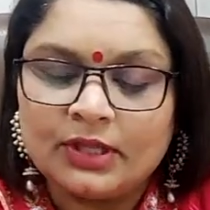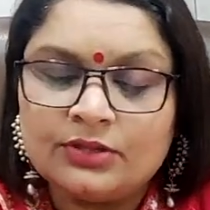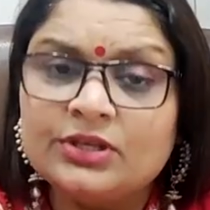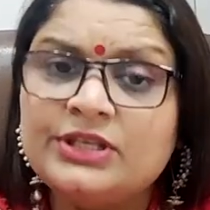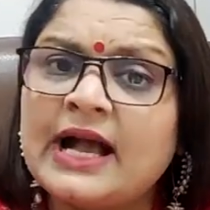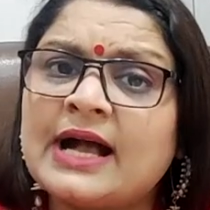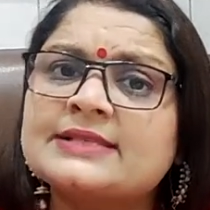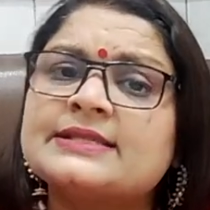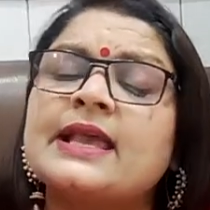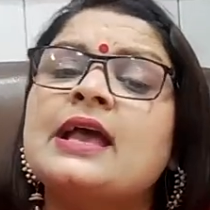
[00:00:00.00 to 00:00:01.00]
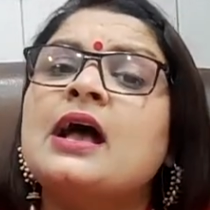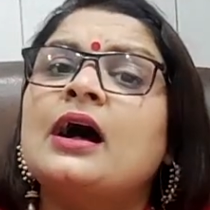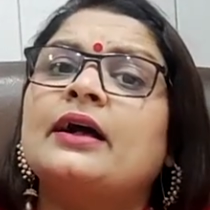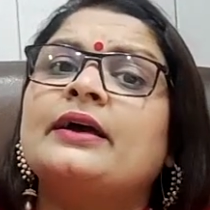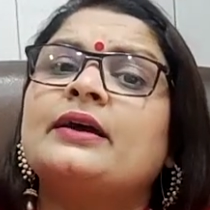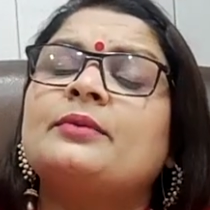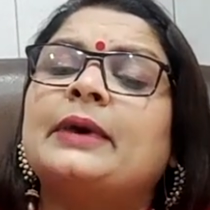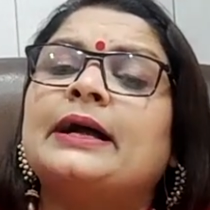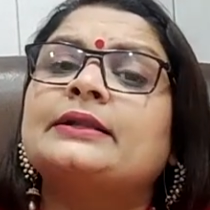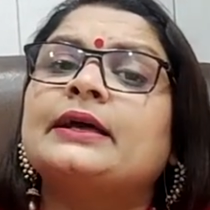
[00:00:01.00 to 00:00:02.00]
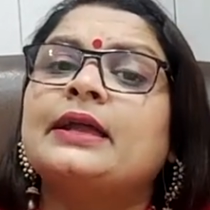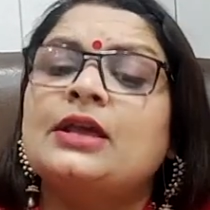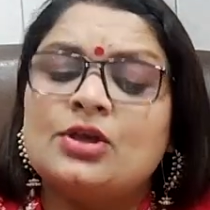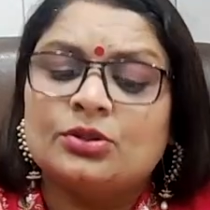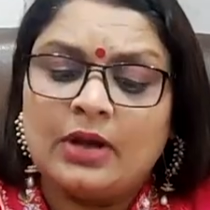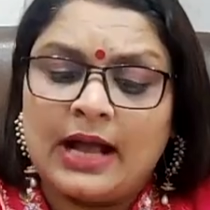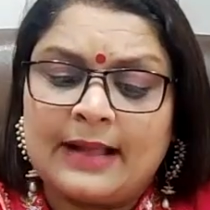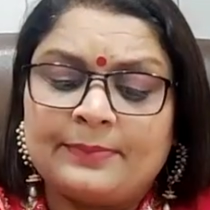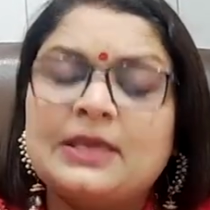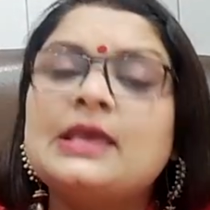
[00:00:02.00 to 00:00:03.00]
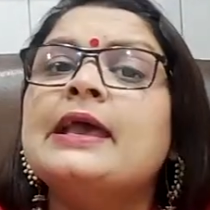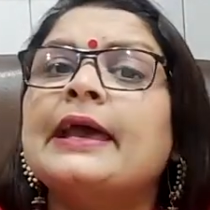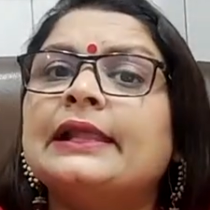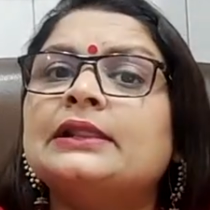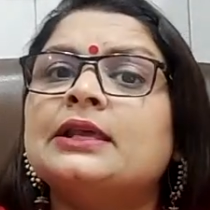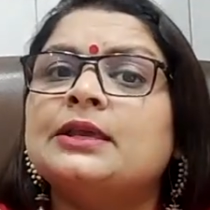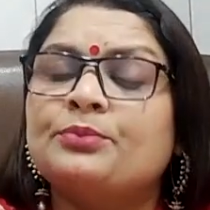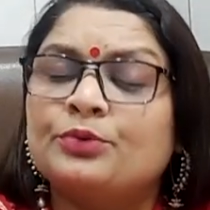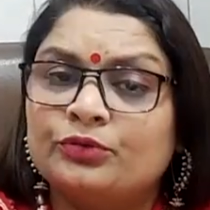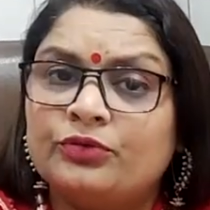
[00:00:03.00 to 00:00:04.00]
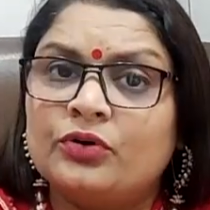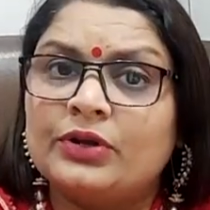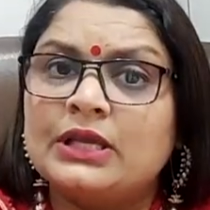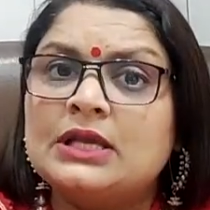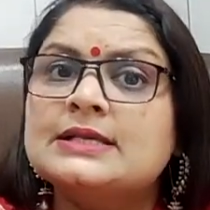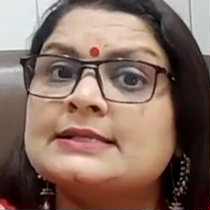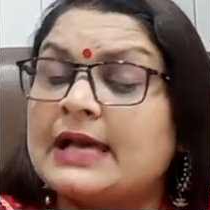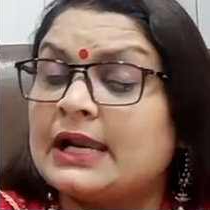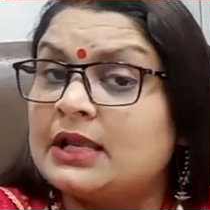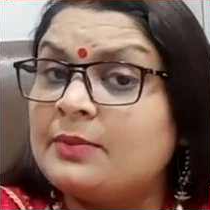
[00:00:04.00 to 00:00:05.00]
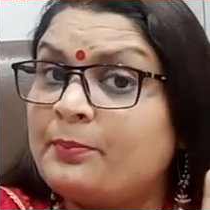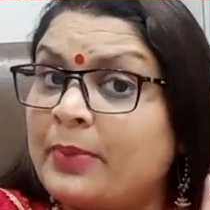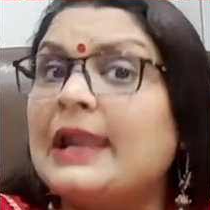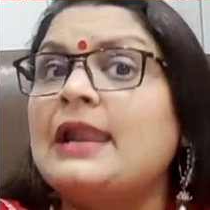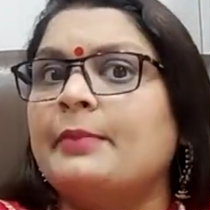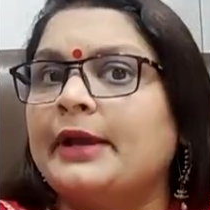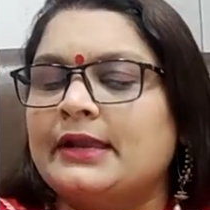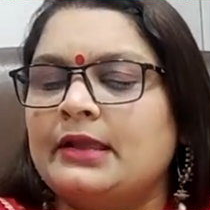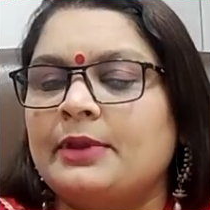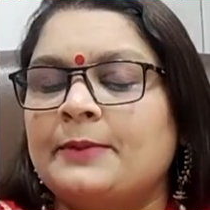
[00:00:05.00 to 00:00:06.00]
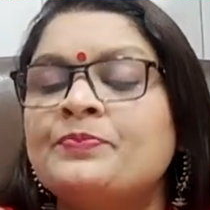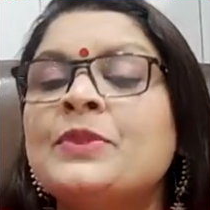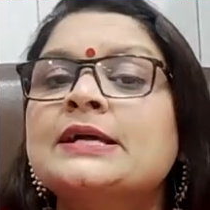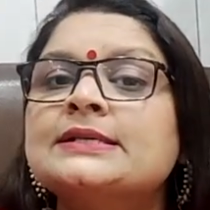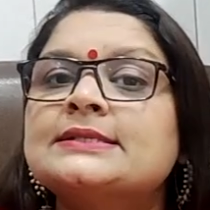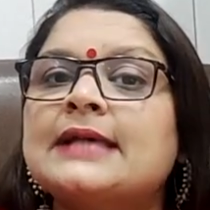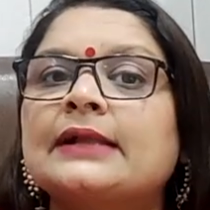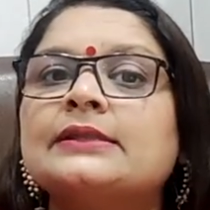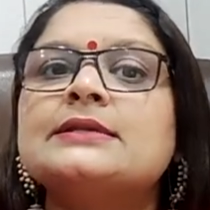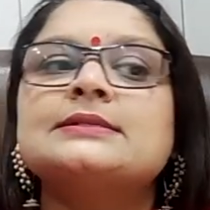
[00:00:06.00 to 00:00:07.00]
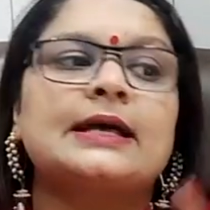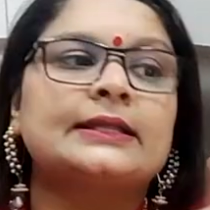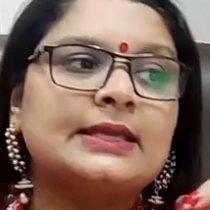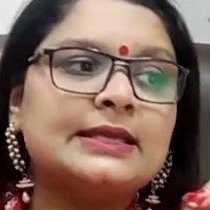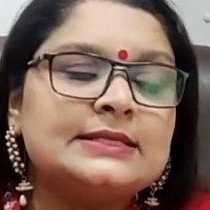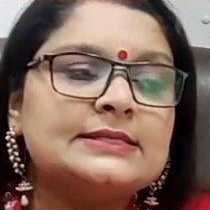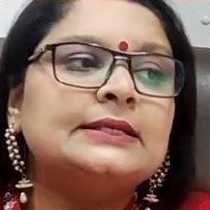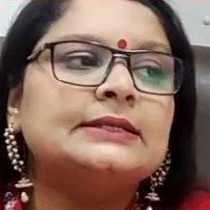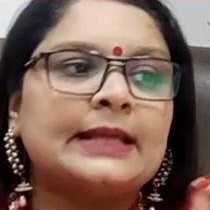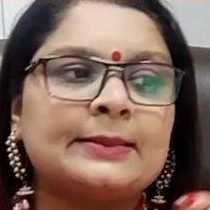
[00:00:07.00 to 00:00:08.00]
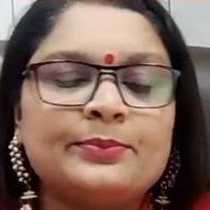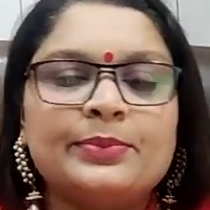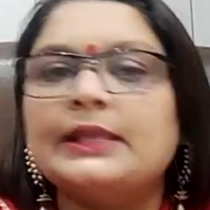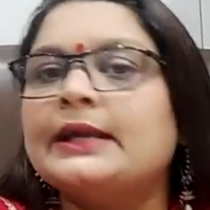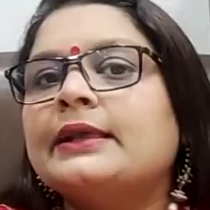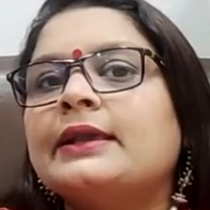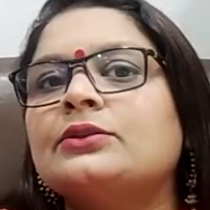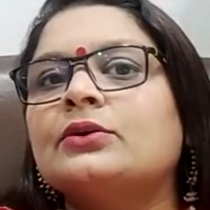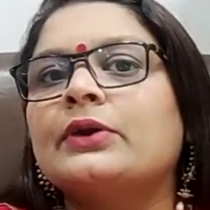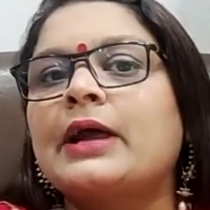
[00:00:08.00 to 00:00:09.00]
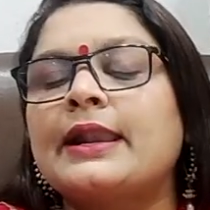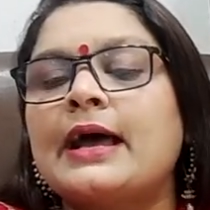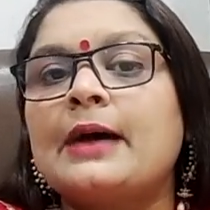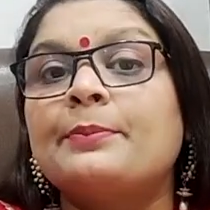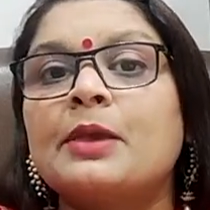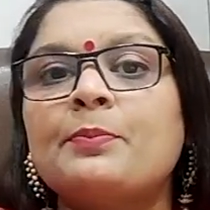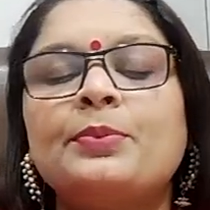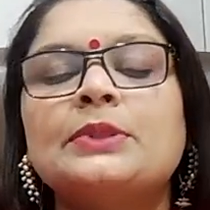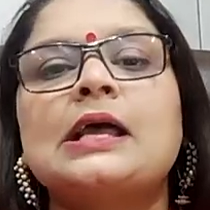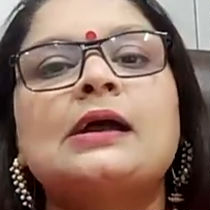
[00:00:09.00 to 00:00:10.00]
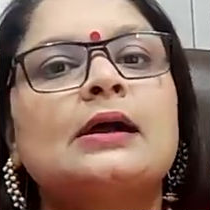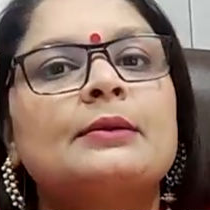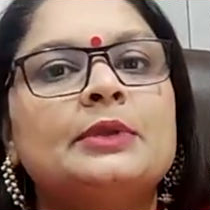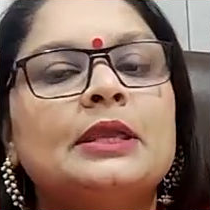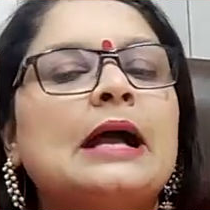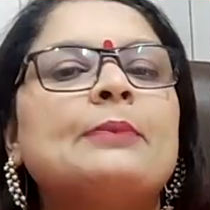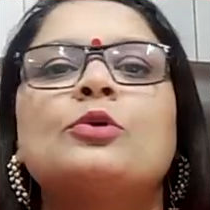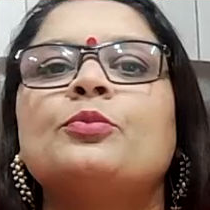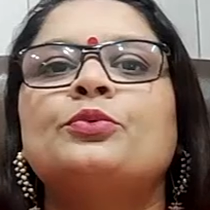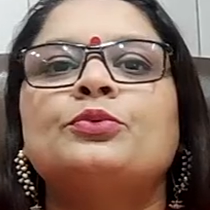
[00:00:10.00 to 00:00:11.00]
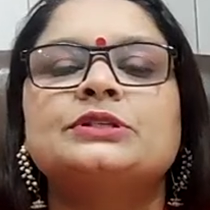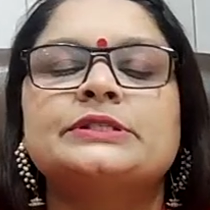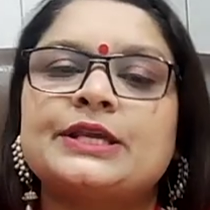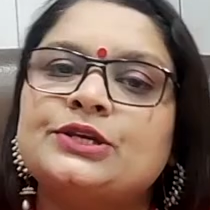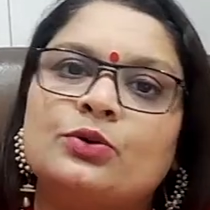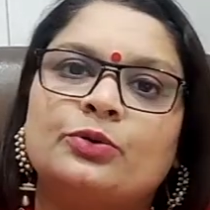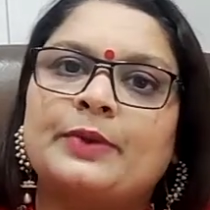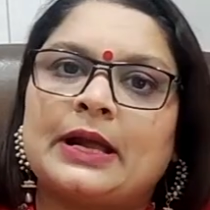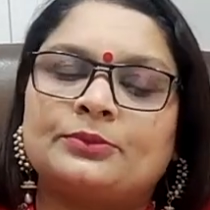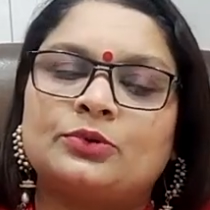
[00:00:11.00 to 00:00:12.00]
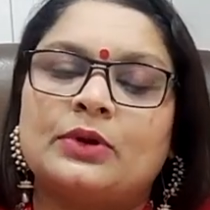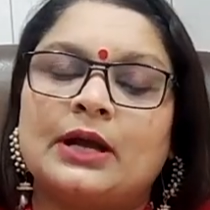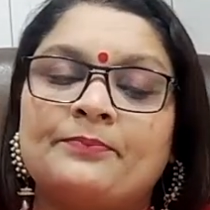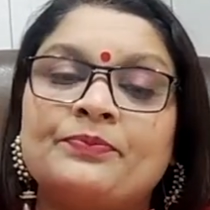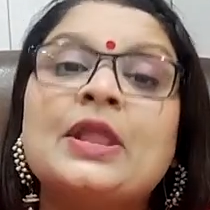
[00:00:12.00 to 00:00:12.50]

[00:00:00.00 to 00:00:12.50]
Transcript: तो यहां से अगर हम बात करें तो आपकी हेल्थ इंप्रूव होगी साल के पहले महीने में साथ ही साथ इसी टाइम पीरियड के दौरान आपके पिता का भी आपको पूर्ण सहयोग प्राप्त होगा